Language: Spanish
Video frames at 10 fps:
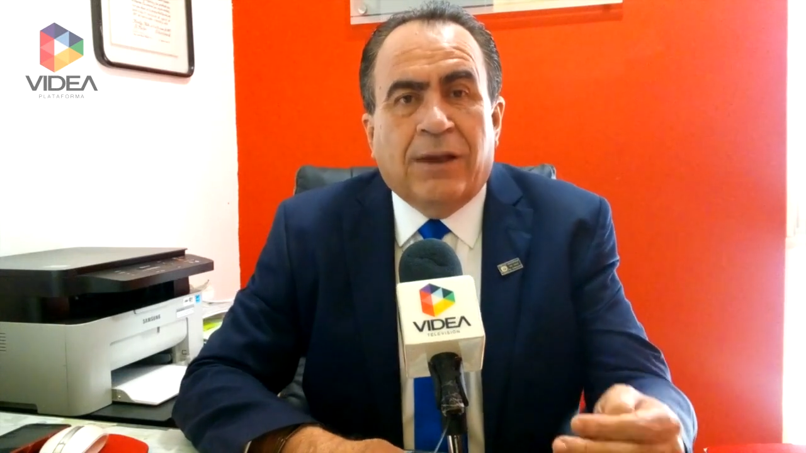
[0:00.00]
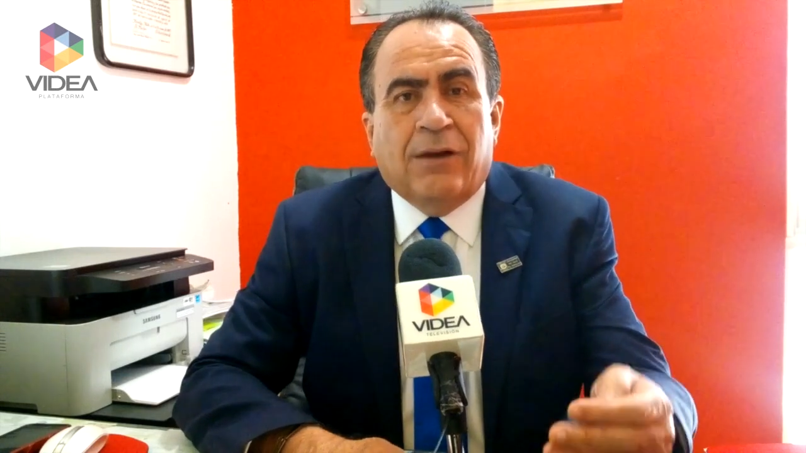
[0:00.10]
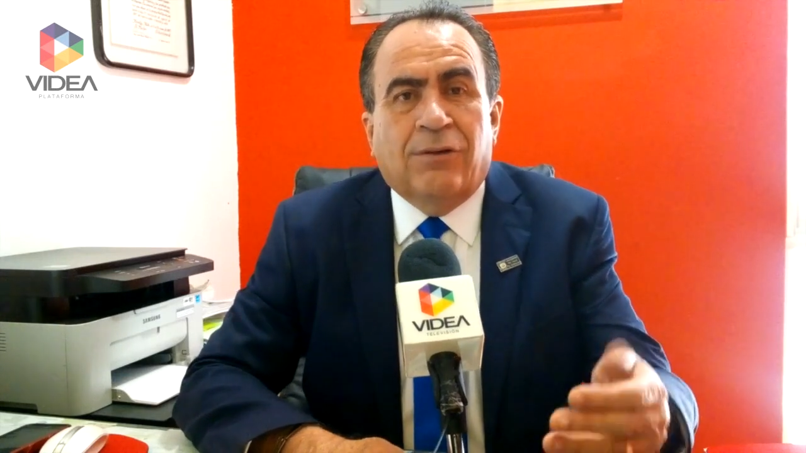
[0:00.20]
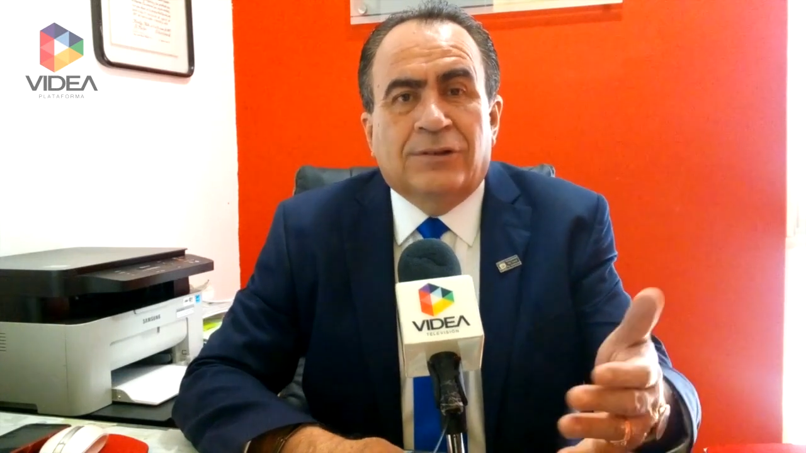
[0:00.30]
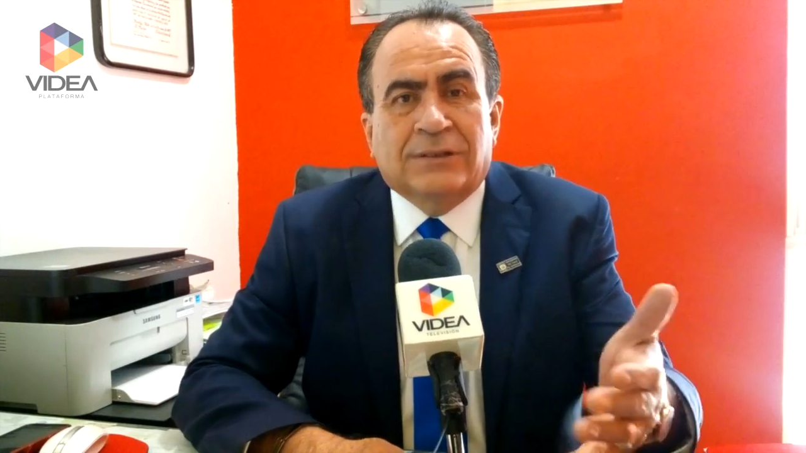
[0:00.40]

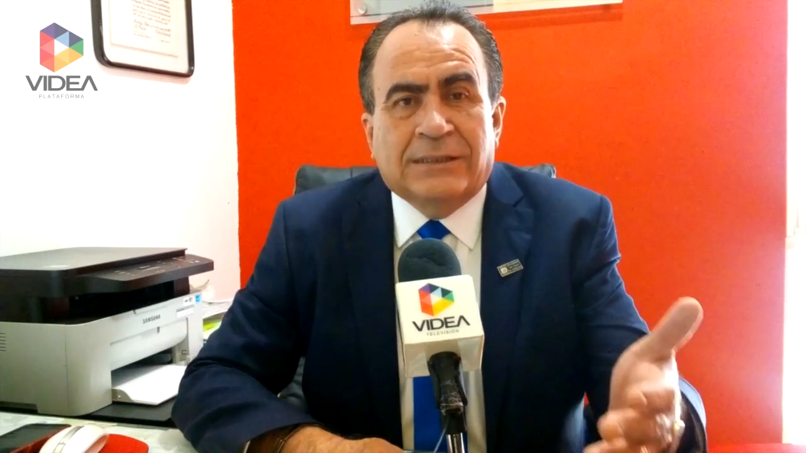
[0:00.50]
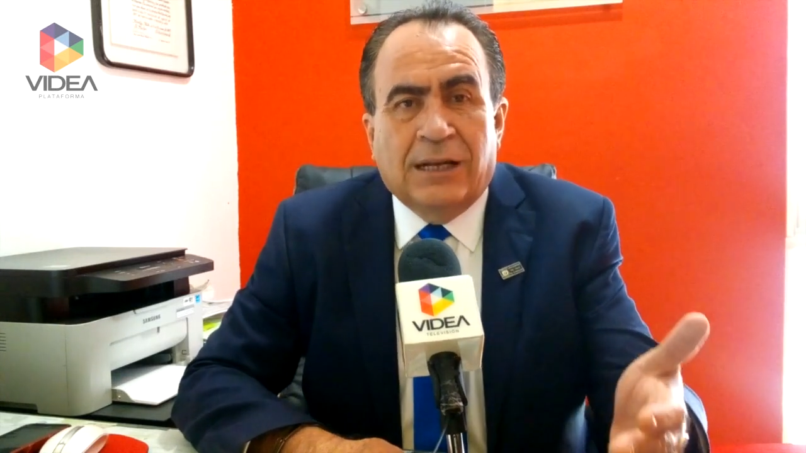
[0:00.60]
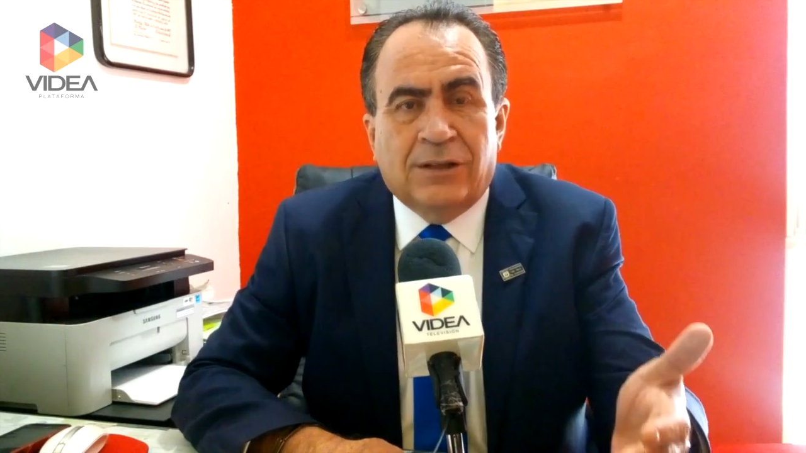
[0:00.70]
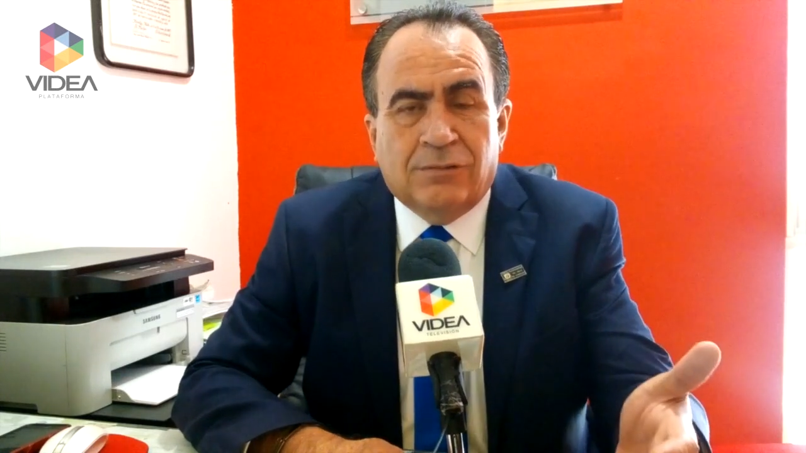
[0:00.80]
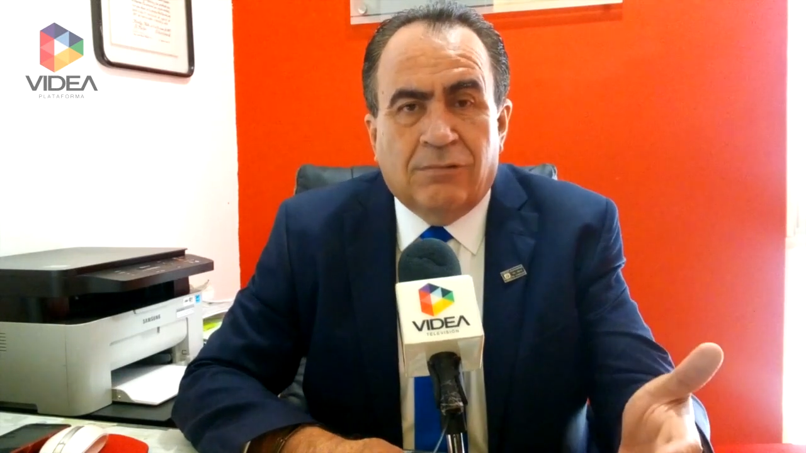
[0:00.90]
que conozcas
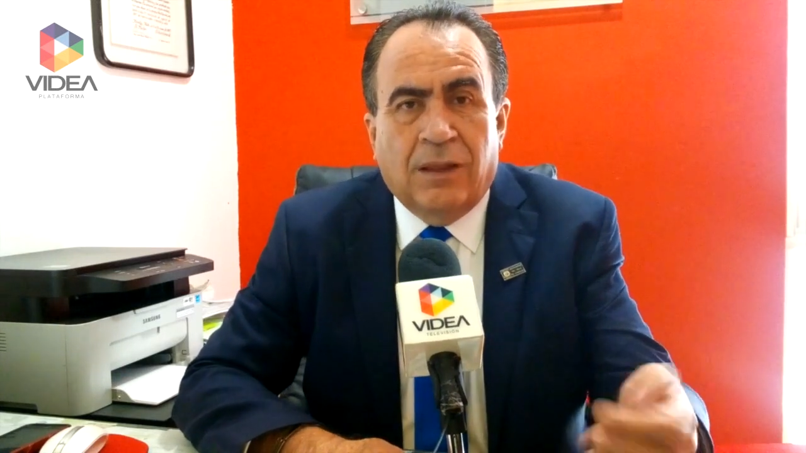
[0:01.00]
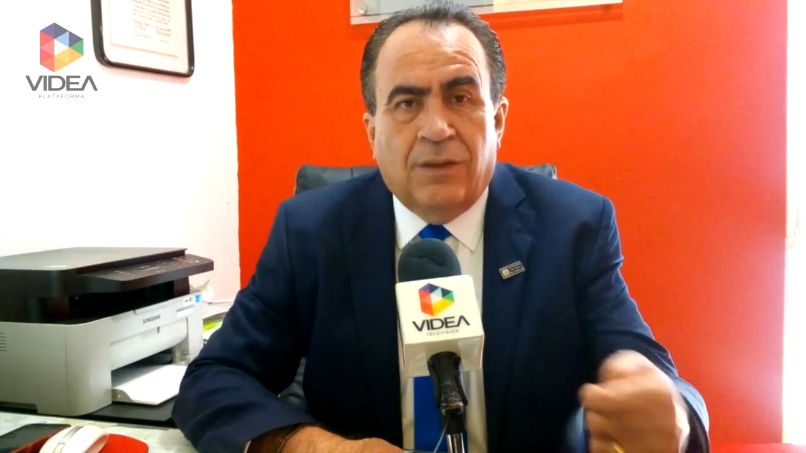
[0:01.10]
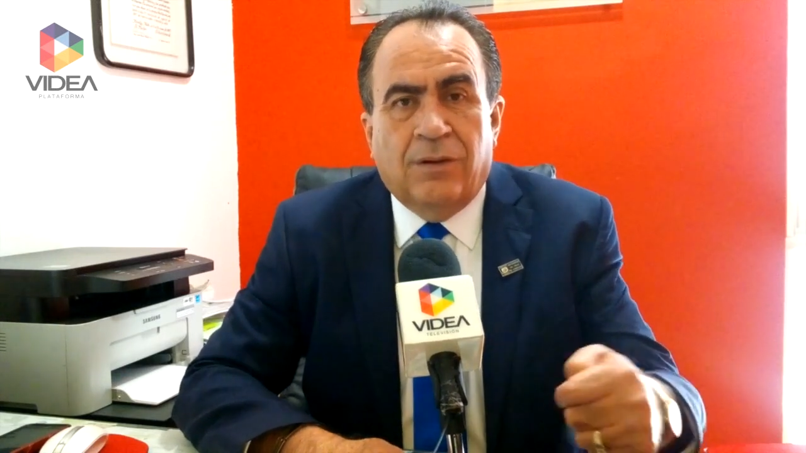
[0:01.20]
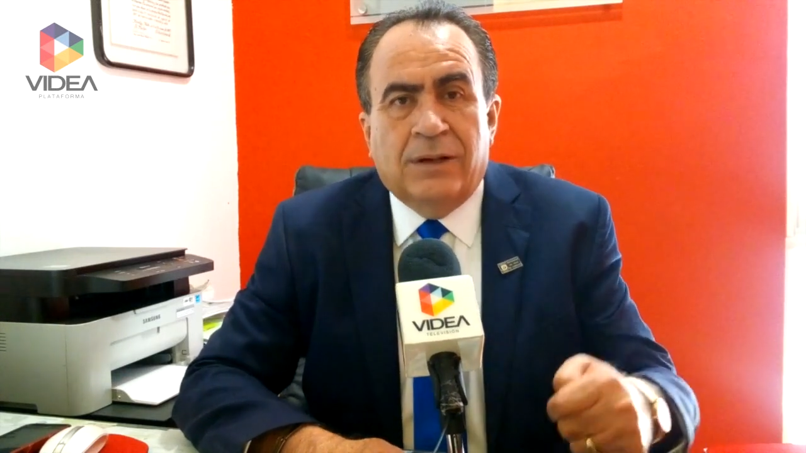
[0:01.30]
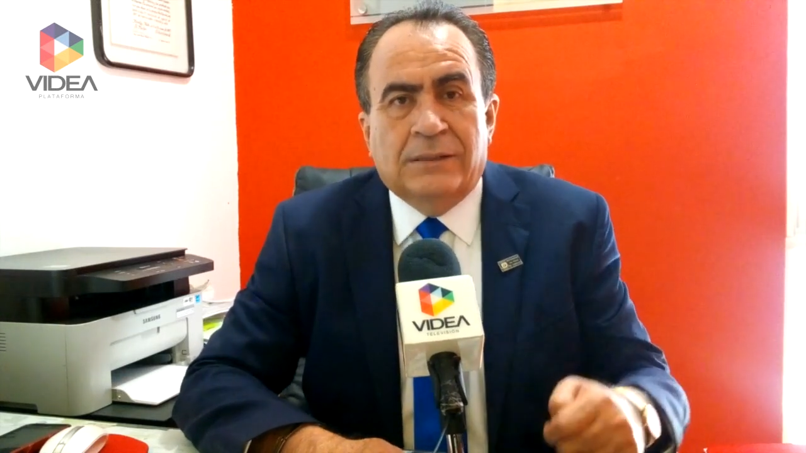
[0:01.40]
a los
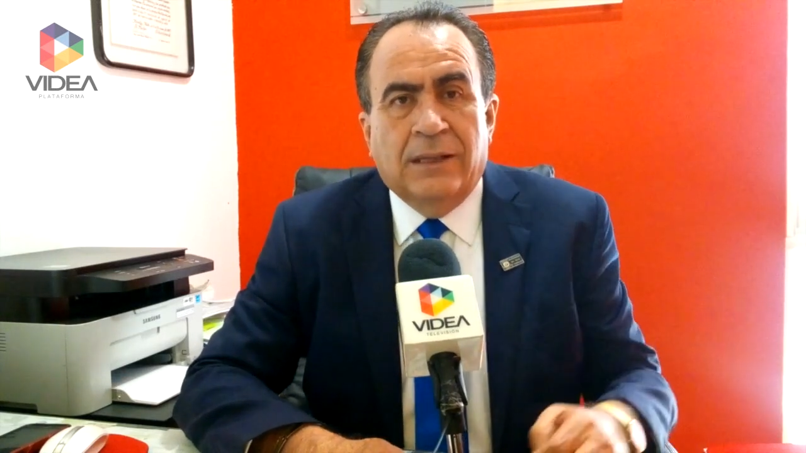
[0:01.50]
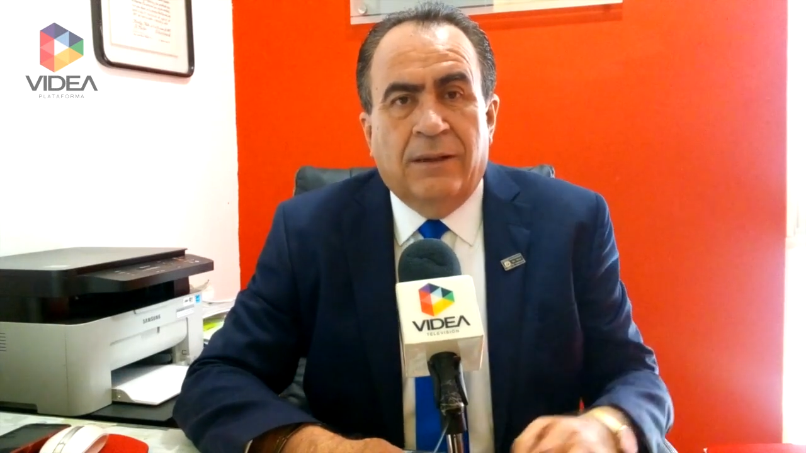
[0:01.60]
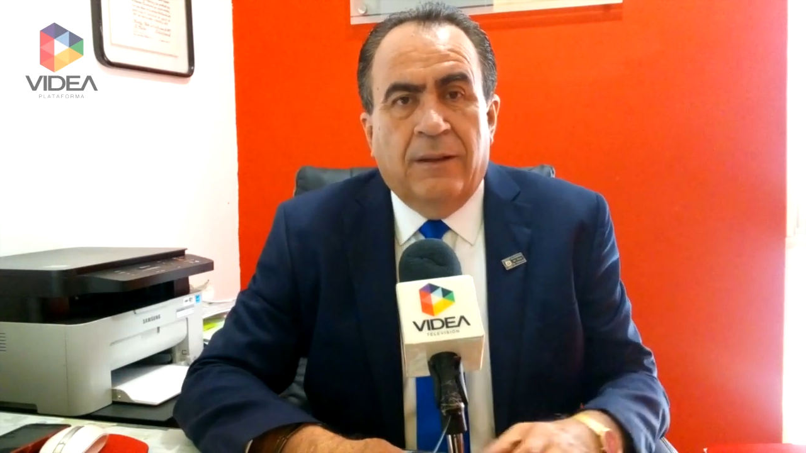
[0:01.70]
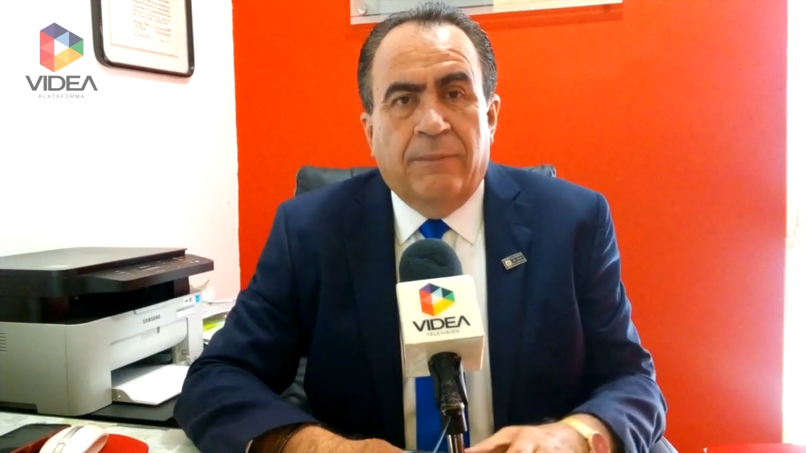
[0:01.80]
jugadores.